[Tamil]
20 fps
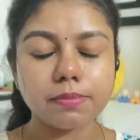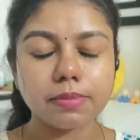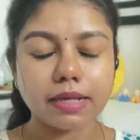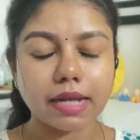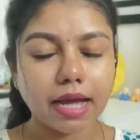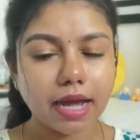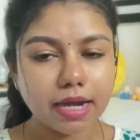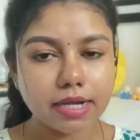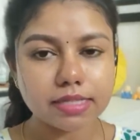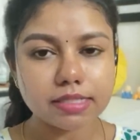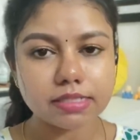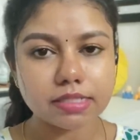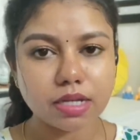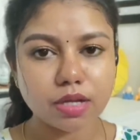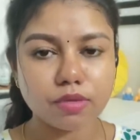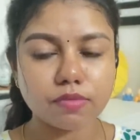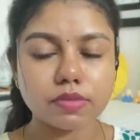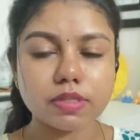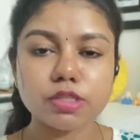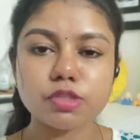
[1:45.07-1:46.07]
பிராண்ட்ஸ்
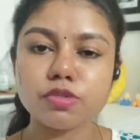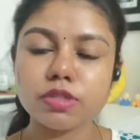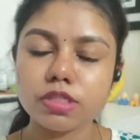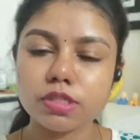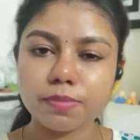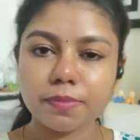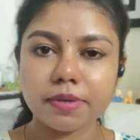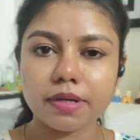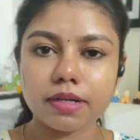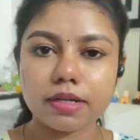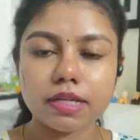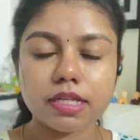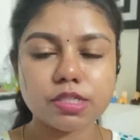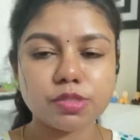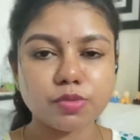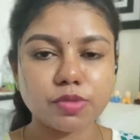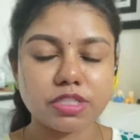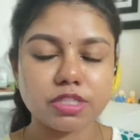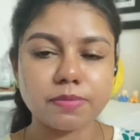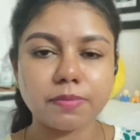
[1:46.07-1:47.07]
நான் வந்து ஸ்விட்ச் பண்ணுறேன்
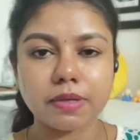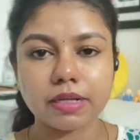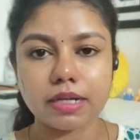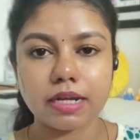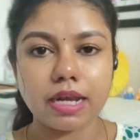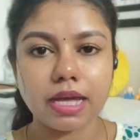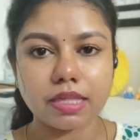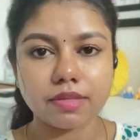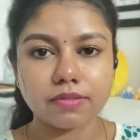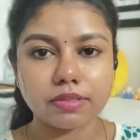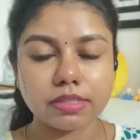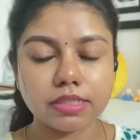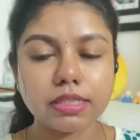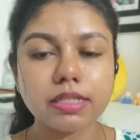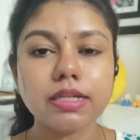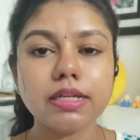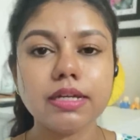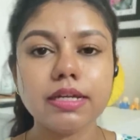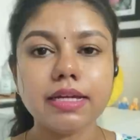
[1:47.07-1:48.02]
ஸ்விட்ச் பண்ணலை அது வந்து